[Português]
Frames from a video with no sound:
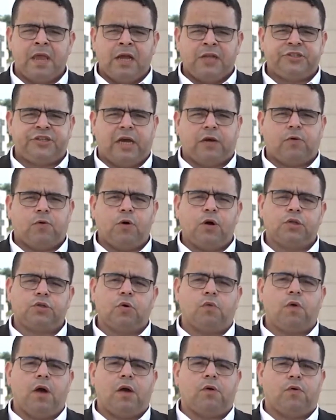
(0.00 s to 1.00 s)
De acordo
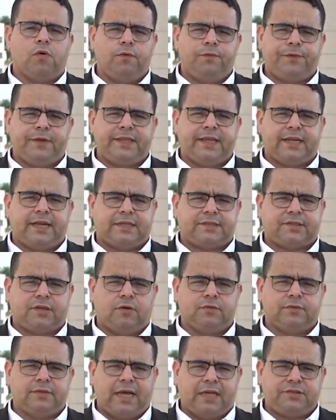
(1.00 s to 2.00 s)
com a
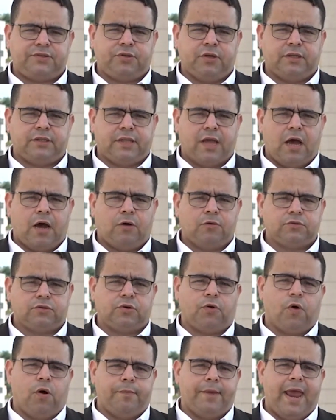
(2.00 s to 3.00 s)
Confederação Nacional do
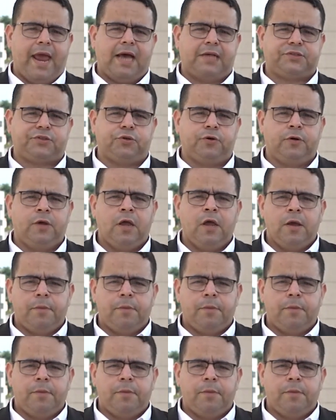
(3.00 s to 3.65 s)
Comércio,